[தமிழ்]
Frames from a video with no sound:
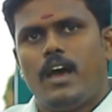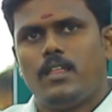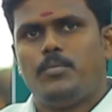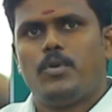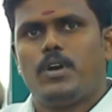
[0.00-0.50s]

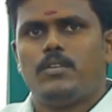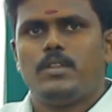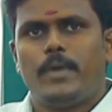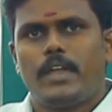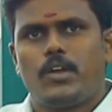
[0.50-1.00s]
அது போக
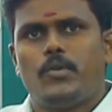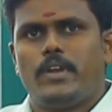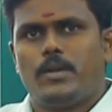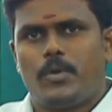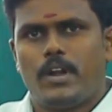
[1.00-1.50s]
வந்து மைக்ரோ
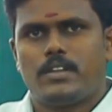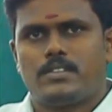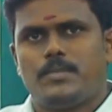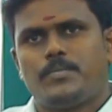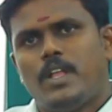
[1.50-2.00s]
நியூட்ரியன் ப்ராடக்ட் ப்ராடக்ட்ஸு